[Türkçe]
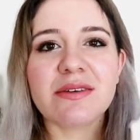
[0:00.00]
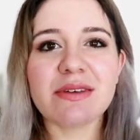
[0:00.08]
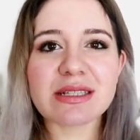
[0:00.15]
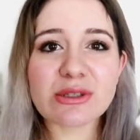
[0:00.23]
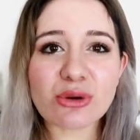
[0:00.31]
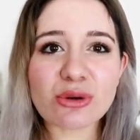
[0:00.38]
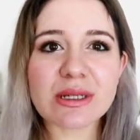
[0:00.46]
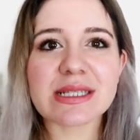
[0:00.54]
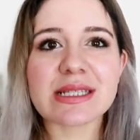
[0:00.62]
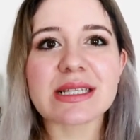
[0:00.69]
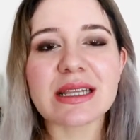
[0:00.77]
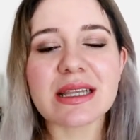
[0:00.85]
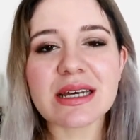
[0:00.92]
ve
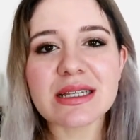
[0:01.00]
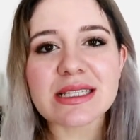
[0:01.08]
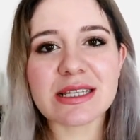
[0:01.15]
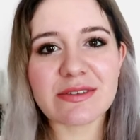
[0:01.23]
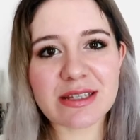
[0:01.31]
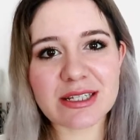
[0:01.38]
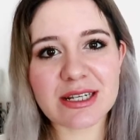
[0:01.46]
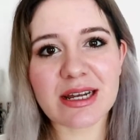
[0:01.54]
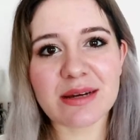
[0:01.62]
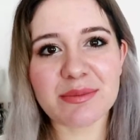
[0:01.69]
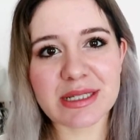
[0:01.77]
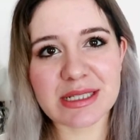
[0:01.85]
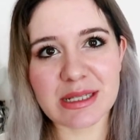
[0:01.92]
sonrasında da
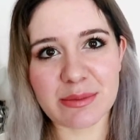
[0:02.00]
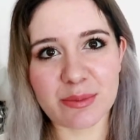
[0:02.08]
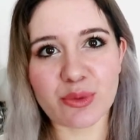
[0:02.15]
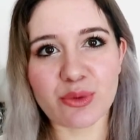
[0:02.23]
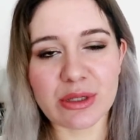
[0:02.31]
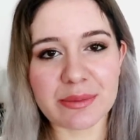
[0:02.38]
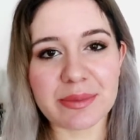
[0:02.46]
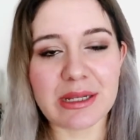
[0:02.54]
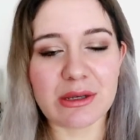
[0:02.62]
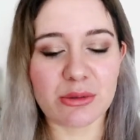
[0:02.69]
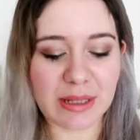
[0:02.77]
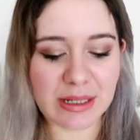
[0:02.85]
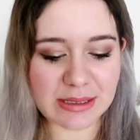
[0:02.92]
sivilcelenmeye sebep
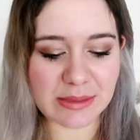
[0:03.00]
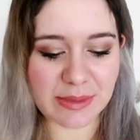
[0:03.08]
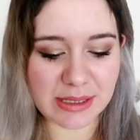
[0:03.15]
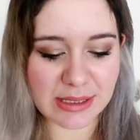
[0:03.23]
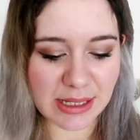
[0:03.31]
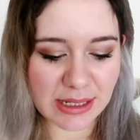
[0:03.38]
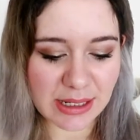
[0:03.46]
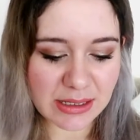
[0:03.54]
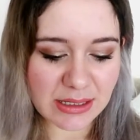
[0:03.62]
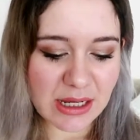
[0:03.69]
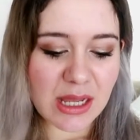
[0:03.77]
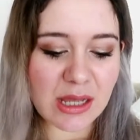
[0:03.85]
olabiliyor bazı maskeler.